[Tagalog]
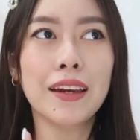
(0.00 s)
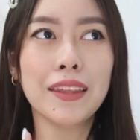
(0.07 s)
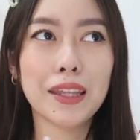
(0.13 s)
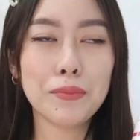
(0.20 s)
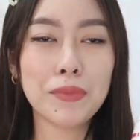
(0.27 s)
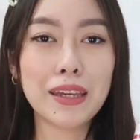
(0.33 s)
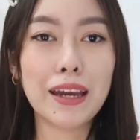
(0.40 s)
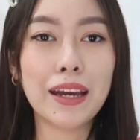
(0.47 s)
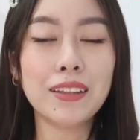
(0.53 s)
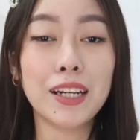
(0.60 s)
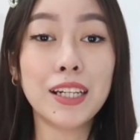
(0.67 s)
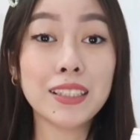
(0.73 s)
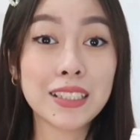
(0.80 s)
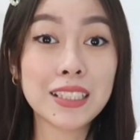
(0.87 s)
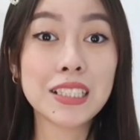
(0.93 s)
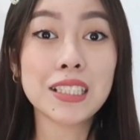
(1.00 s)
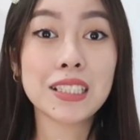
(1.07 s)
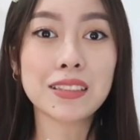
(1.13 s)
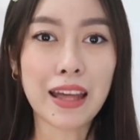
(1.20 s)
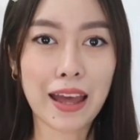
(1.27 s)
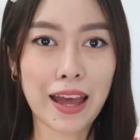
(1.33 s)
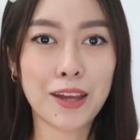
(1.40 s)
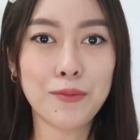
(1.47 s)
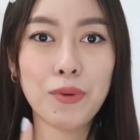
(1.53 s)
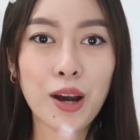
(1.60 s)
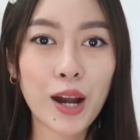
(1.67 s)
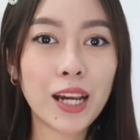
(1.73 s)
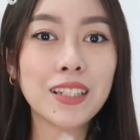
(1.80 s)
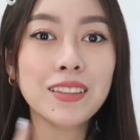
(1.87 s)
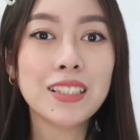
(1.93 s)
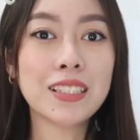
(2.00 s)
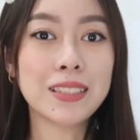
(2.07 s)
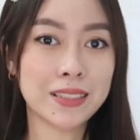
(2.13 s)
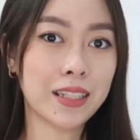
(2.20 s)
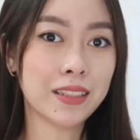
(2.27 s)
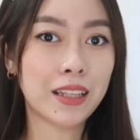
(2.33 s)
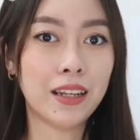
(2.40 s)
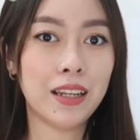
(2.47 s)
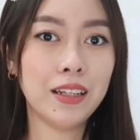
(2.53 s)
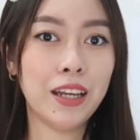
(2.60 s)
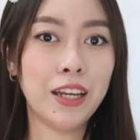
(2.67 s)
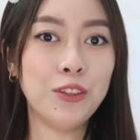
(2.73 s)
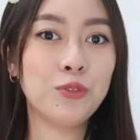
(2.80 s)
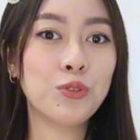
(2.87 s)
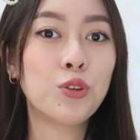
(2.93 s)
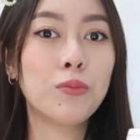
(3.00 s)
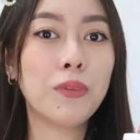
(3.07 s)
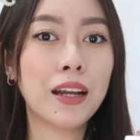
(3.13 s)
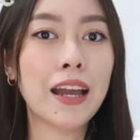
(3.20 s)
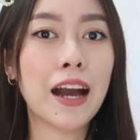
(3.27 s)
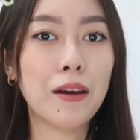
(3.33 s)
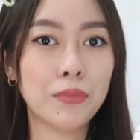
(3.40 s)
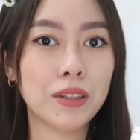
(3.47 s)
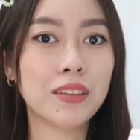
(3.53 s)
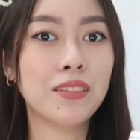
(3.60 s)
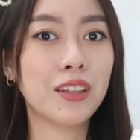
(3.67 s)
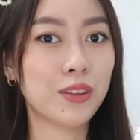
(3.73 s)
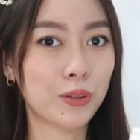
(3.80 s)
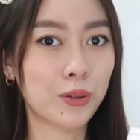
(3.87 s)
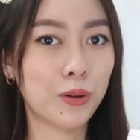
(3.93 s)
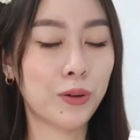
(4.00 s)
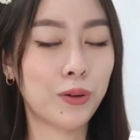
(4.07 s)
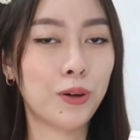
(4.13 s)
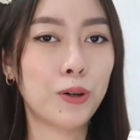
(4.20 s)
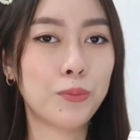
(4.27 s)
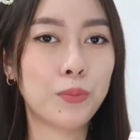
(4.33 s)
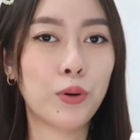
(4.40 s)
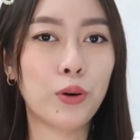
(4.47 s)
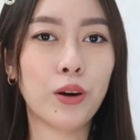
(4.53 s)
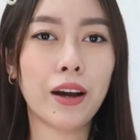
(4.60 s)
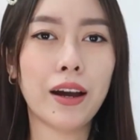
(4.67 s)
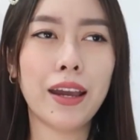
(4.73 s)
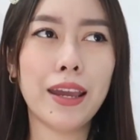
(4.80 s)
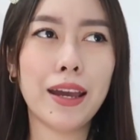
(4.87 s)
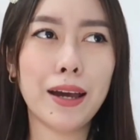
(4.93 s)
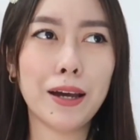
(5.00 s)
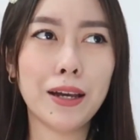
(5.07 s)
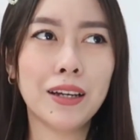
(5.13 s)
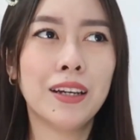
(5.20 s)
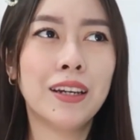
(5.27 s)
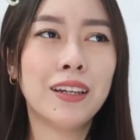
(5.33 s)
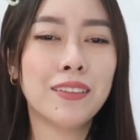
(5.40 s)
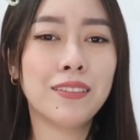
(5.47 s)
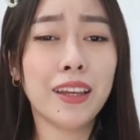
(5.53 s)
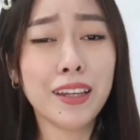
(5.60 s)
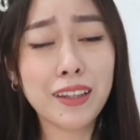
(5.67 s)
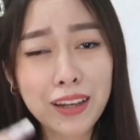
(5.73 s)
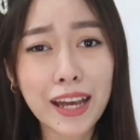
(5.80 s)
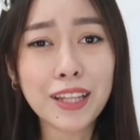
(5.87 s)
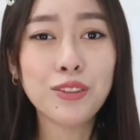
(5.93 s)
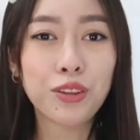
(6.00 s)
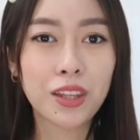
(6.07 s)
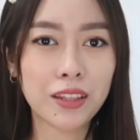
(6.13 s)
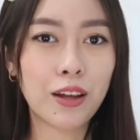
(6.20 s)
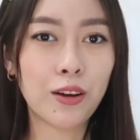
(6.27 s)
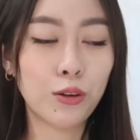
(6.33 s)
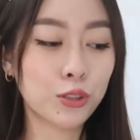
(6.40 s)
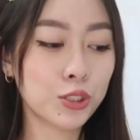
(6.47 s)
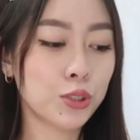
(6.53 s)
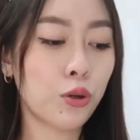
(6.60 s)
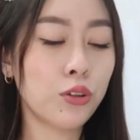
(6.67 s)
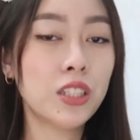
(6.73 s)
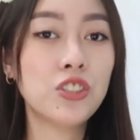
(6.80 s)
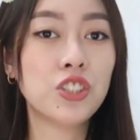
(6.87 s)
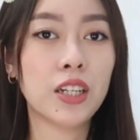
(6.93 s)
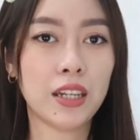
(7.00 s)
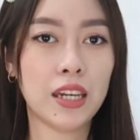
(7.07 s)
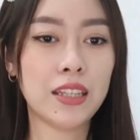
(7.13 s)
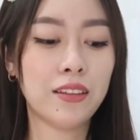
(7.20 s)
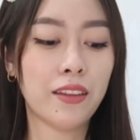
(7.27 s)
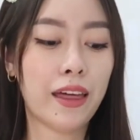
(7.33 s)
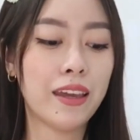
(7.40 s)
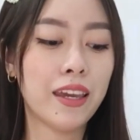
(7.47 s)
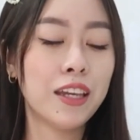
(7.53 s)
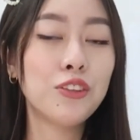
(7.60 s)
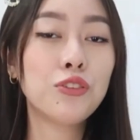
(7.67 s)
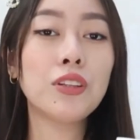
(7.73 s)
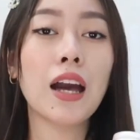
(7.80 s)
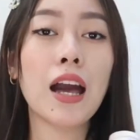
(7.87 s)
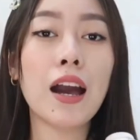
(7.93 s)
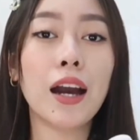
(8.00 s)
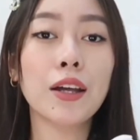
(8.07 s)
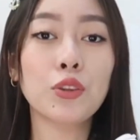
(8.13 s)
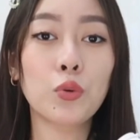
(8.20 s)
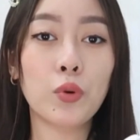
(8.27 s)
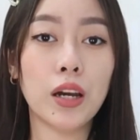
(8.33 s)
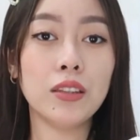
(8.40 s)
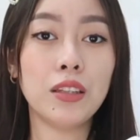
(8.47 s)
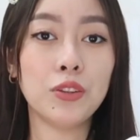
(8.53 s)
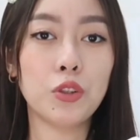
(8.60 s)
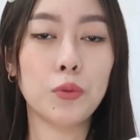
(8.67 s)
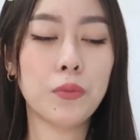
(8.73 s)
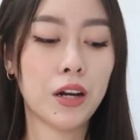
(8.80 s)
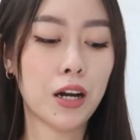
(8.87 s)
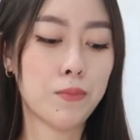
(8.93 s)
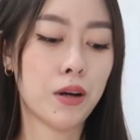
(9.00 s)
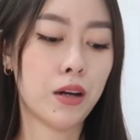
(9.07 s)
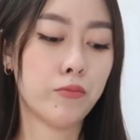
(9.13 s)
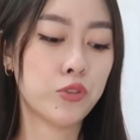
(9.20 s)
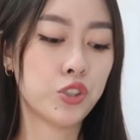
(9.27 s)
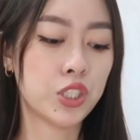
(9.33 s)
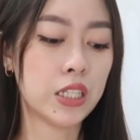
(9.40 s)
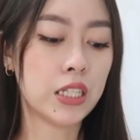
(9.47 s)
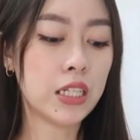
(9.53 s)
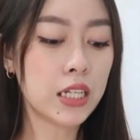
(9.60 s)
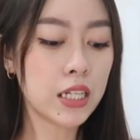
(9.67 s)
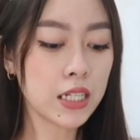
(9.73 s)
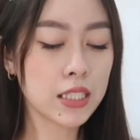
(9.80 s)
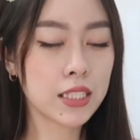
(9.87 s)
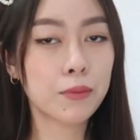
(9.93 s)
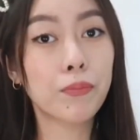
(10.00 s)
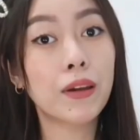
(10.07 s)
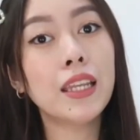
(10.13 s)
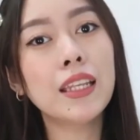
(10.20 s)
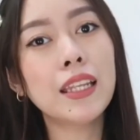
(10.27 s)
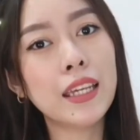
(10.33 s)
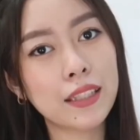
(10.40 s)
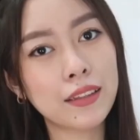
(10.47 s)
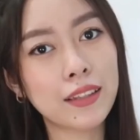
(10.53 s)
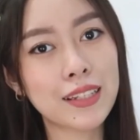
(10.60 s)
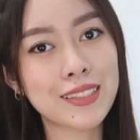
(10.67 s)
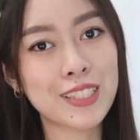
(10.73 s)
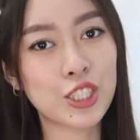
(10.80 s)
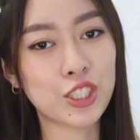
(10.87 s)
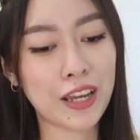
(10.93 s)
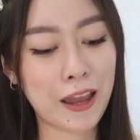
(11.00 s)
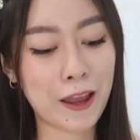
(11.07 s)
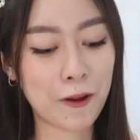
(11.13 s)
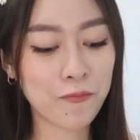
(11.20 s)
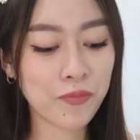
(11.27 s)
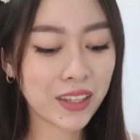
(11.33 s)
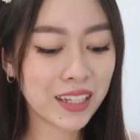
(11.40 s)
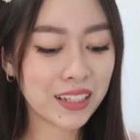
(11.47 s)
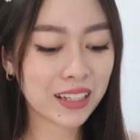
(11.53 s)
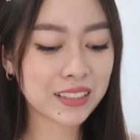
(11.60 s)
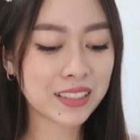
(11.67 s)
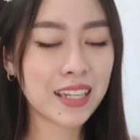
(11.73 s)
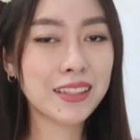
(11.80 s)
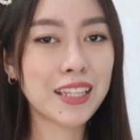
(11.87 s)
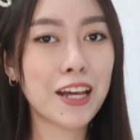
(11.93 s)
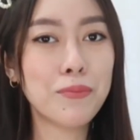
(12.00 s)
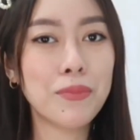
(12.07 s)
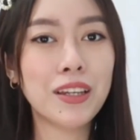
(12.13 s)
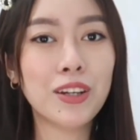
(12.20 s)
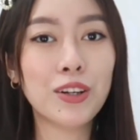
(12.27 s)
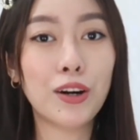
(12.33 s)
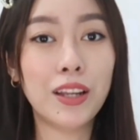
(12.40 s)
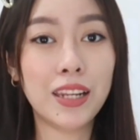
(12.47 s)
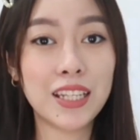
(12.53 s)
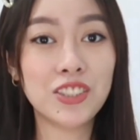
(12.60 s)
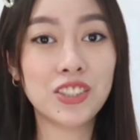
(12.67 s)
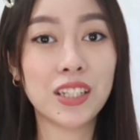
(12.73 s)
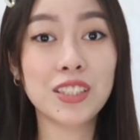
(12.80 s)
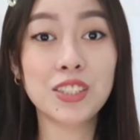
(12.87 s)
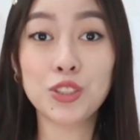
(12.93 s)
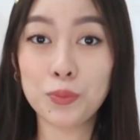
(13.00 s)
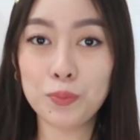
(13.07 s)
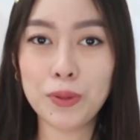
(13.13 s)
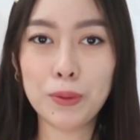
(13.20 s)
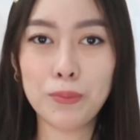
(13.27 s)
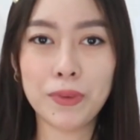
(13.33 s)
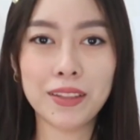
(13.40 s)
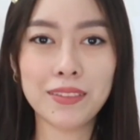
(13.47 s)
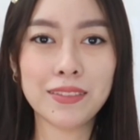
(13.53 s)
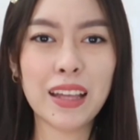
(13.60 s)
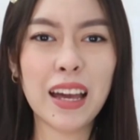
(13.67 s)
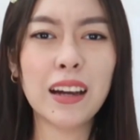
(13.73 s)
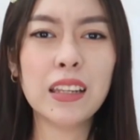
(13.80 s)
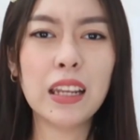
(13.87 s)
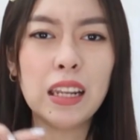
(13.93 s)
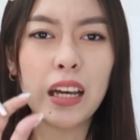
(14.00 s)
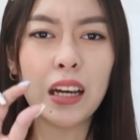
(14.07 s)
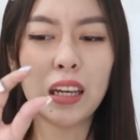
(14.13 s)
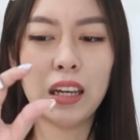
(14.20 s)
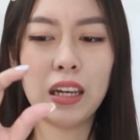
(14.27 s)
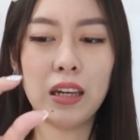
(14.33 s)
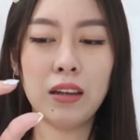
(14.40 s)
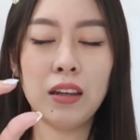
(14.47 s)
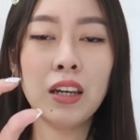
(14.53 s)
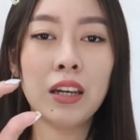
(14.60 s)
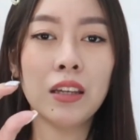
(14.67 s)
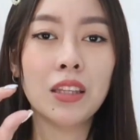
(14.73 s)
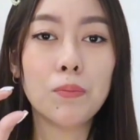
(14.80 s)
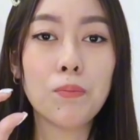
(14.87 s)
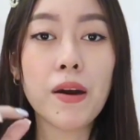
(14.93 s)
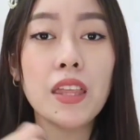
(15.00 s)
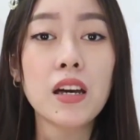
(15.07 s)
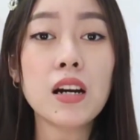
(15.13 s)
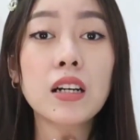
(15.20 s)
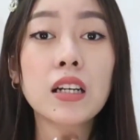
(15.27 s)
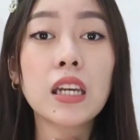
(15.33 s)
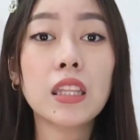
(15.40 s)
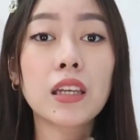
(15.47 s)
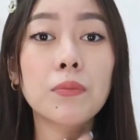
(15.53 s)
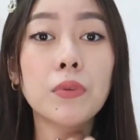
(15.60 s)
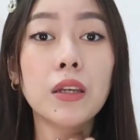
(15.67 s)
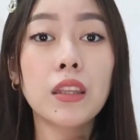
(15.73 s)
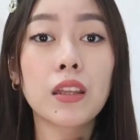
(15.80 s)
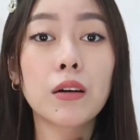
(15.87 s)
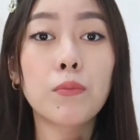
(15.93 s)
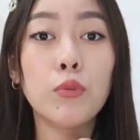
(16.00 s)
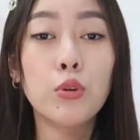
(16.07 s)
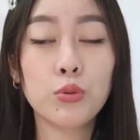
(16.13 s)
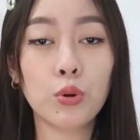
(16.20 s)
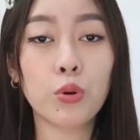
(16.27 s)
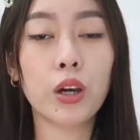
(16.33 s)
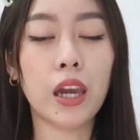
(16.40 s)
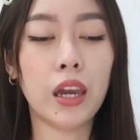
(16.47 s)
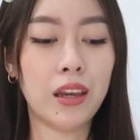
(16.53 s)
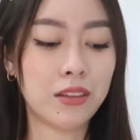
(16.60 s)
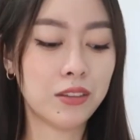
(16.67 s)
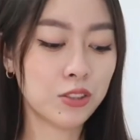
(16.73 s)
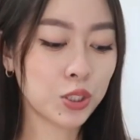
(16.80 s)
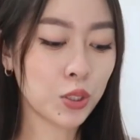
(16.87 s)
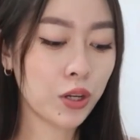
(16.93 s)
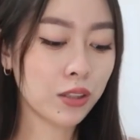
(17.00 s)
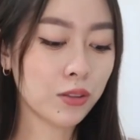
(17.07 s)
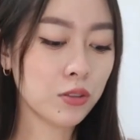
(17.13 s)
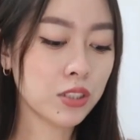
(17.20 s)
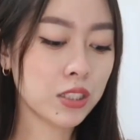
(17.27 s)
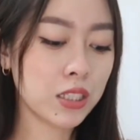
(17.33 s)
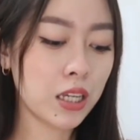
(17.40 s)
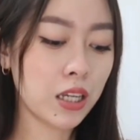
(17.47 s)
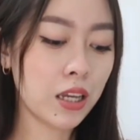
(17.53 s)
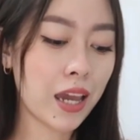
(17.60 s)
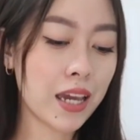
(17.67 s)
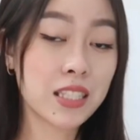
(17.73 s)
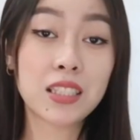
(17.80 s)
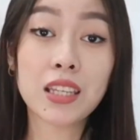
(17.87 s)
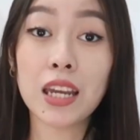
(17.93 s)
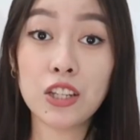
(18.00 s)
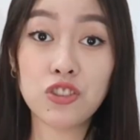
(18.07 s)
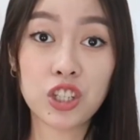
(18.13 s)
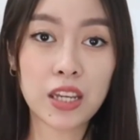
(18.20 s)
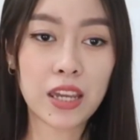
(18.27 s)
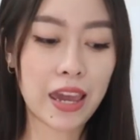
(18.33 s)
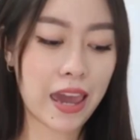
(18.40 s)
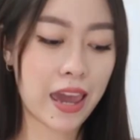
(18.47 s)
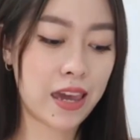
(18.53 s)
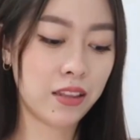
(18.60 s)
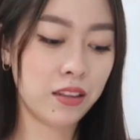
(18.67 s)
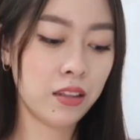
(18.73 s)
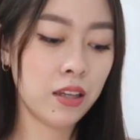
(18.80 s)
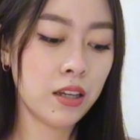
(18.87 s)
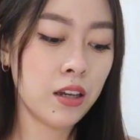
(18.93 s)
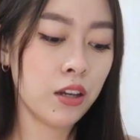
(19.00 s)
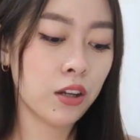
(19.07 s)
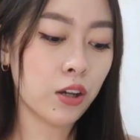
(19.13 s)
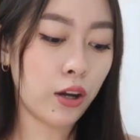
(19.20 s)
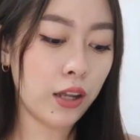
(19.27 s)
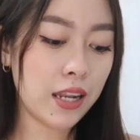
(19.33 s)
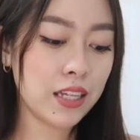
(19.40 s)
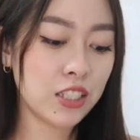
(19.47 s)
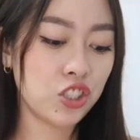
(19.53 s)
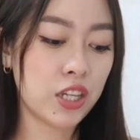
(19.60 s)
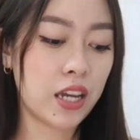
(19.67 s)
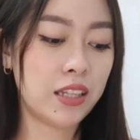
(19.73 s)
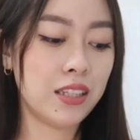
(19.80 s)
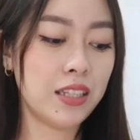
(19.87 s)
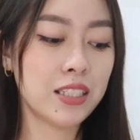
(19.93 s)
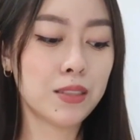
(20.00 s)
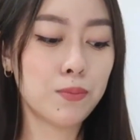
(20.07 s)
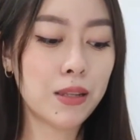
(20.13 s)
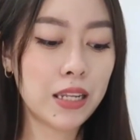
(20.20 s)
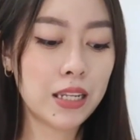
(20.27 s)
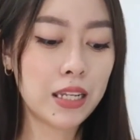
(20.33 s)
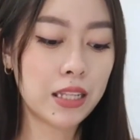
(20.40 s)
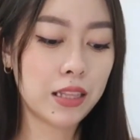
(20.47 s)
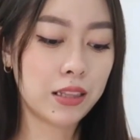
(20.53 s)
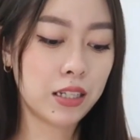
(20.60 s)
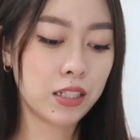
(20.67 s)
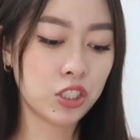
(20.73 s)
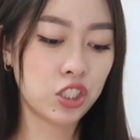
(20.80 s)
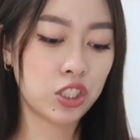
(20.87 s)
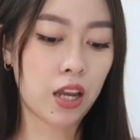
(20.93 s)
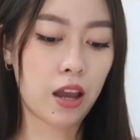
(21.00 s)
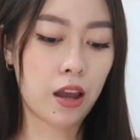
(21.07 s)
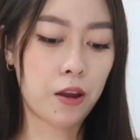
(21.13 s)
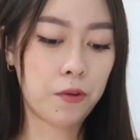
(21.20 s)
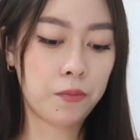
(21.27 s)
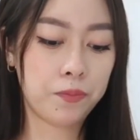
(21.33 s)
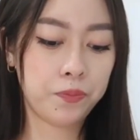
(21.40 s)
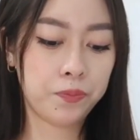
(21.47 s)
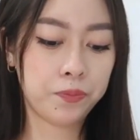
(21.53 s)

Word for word: karamihan, artista, mga artista talaga yung gumagamit nito. Opo. Kaya, nainganyo rin ako. Gusto ko din siyang itry. And yung nakakatuwa dito mga mamshi is, maliliit kasi siya. Kasi ang daming collagen supplement na ang lalaki, na para ang hirap-hirap lunukin. So, itong SKJN collagen is maliliit lang siya